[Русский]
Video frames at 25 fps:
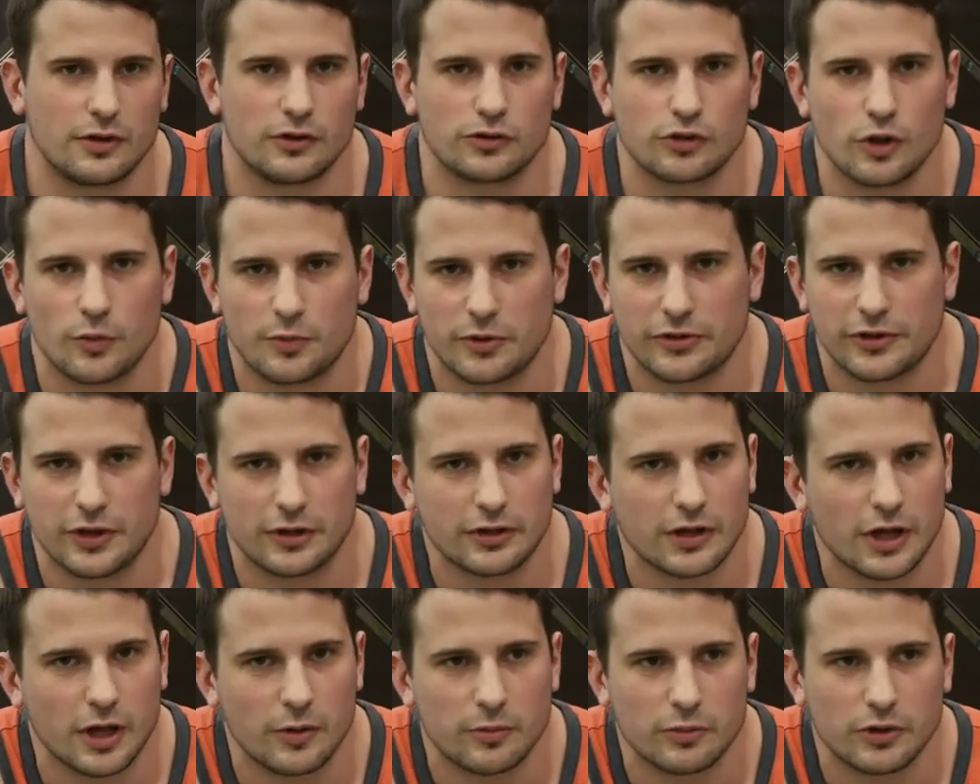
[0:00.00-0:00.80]

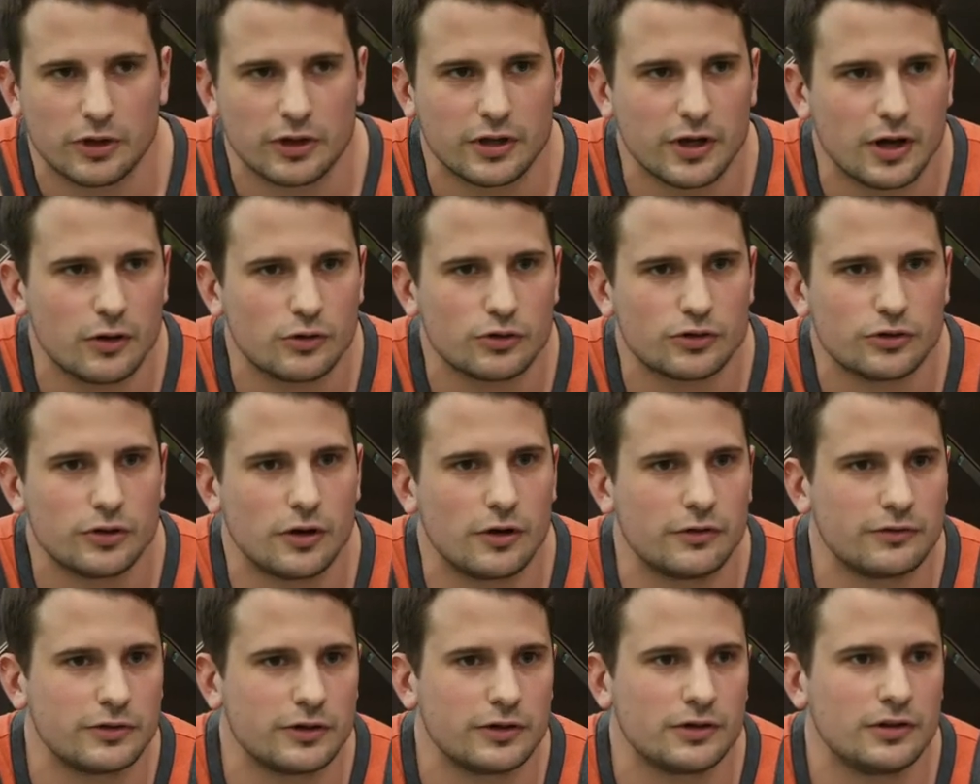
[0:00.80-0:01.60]
150 грамм белка
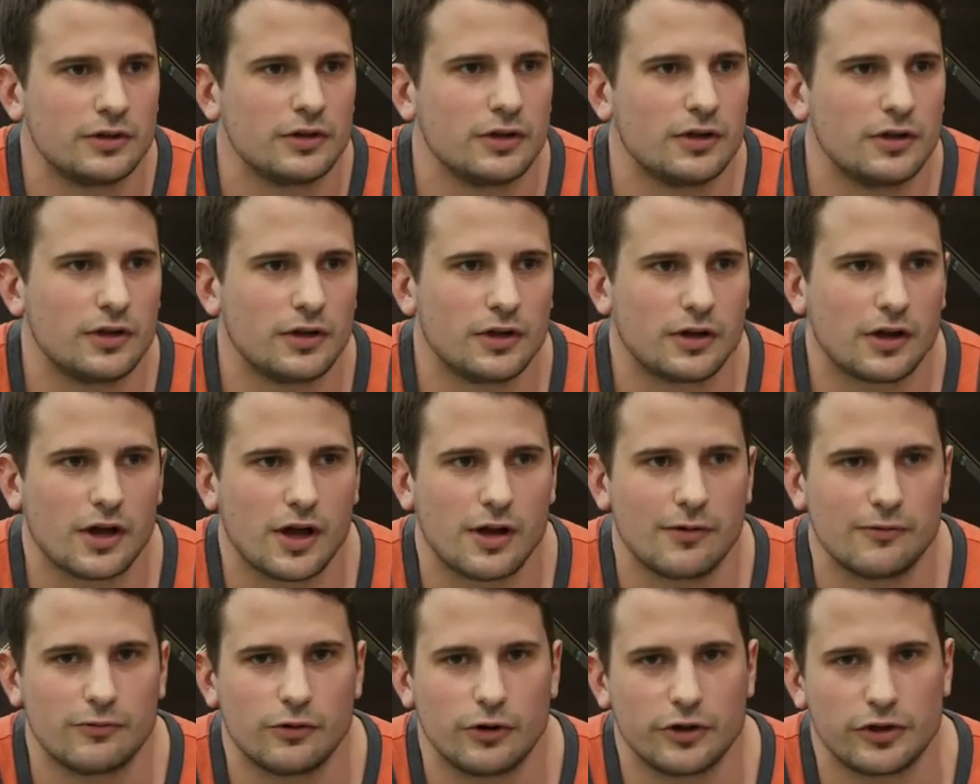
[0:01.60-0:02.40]
условно,
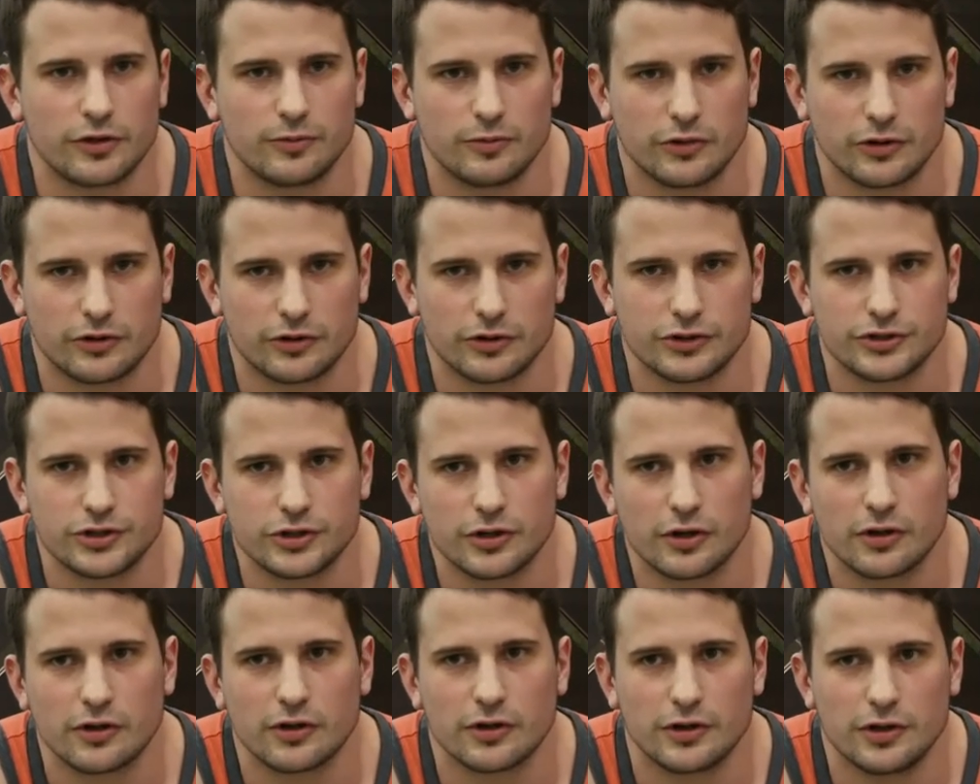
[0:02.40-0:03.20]
грамм 80
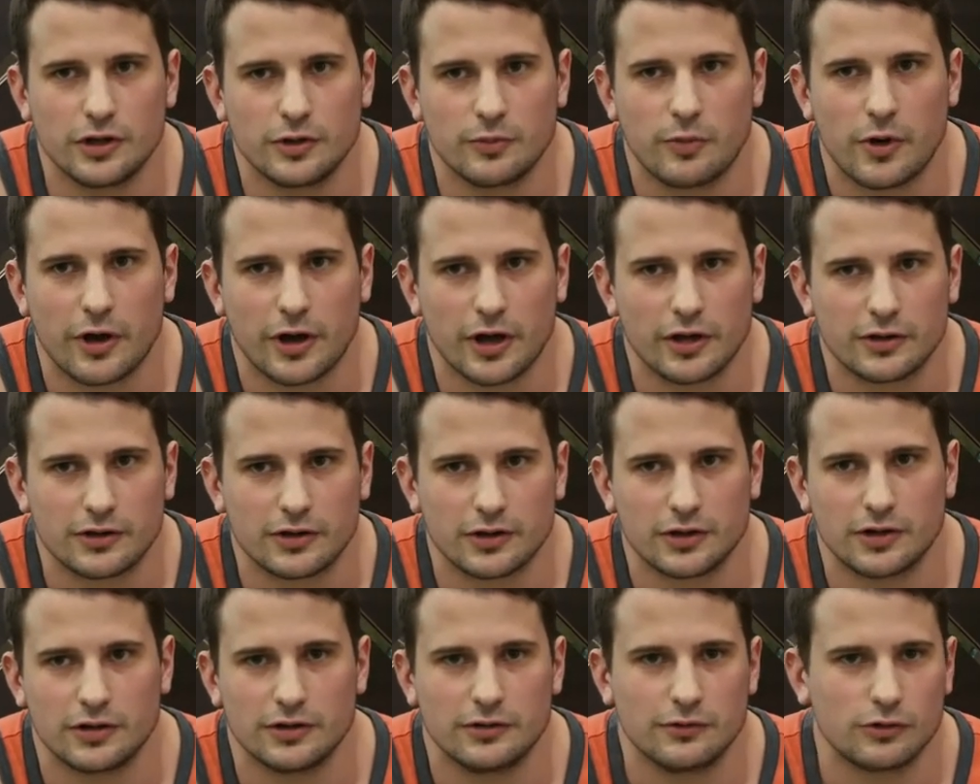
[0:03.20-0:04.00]
жира и
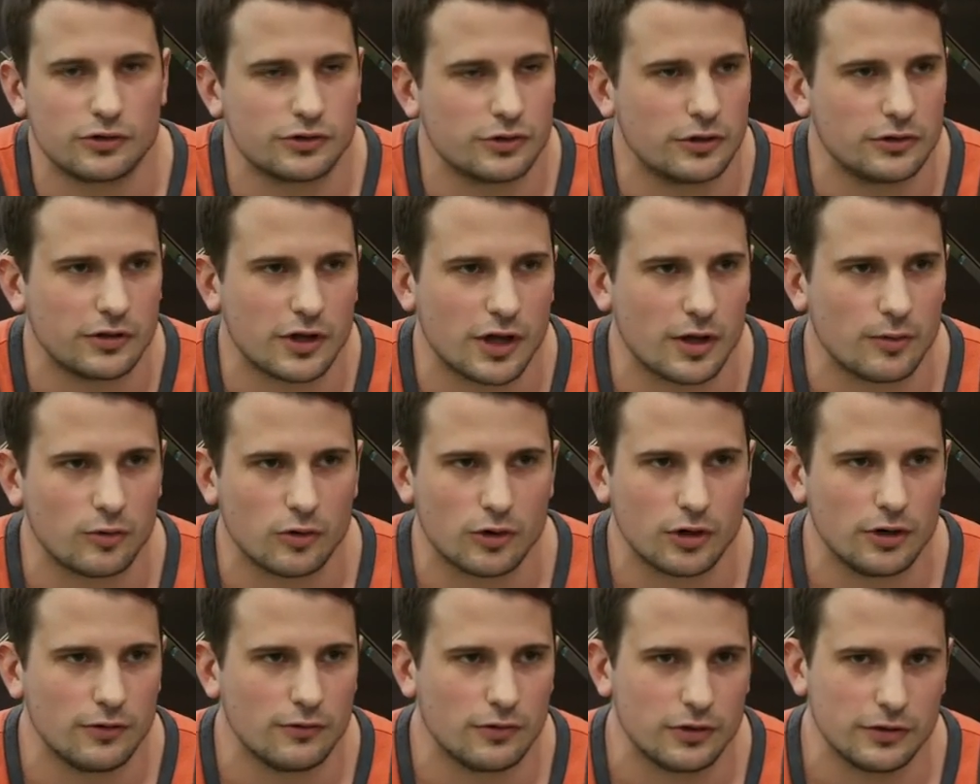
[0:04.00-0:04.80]
порядка 200 грамм
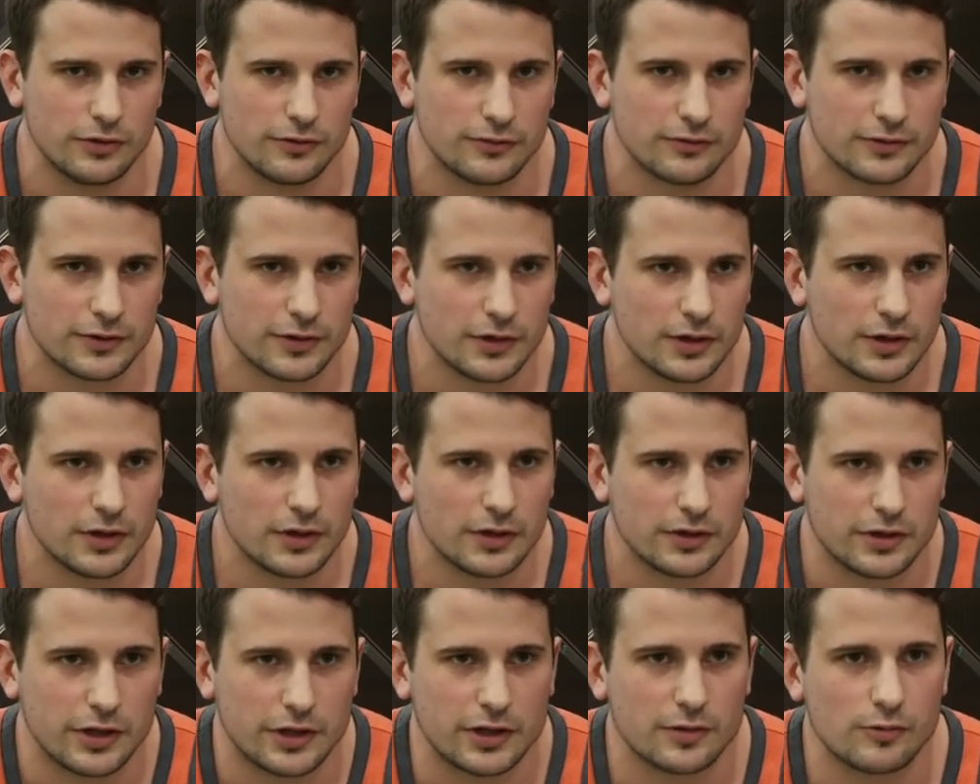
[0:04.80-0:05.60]
углеводов.
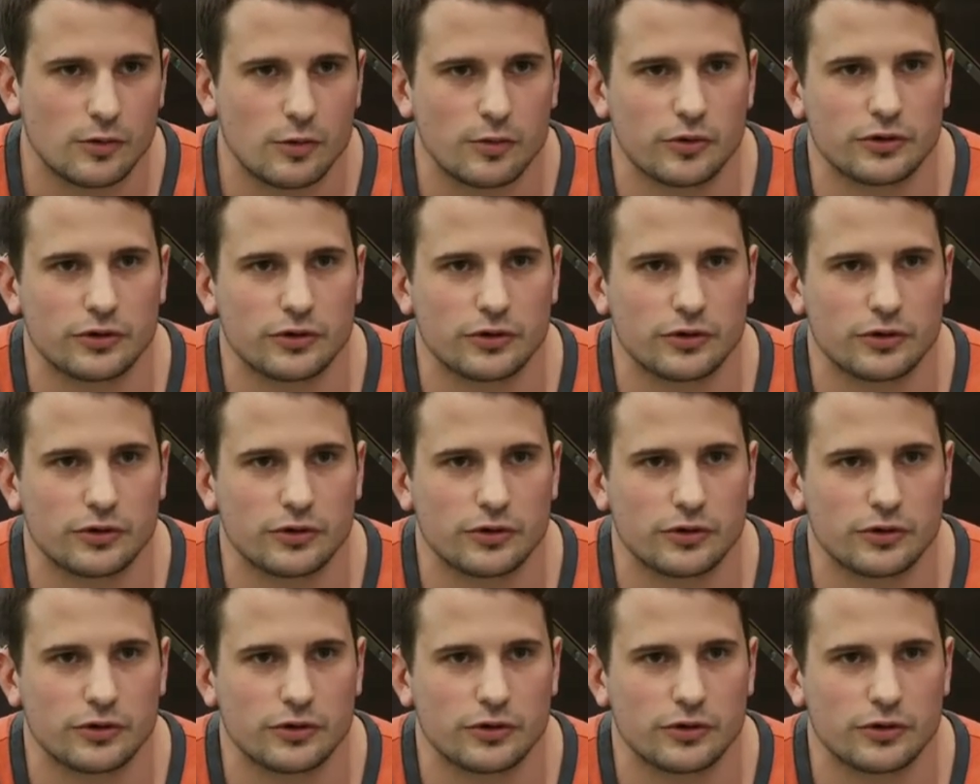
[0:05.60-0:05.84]
Таким